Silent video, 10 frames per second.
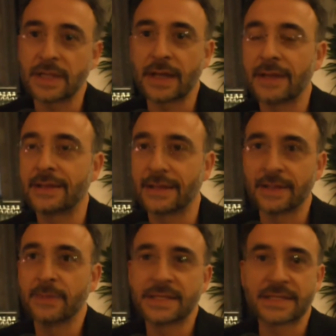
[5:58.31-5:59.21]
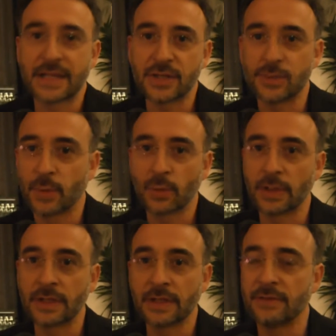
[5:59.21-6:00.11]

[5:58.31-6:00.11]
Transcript: sarà tanti messaggi per utenti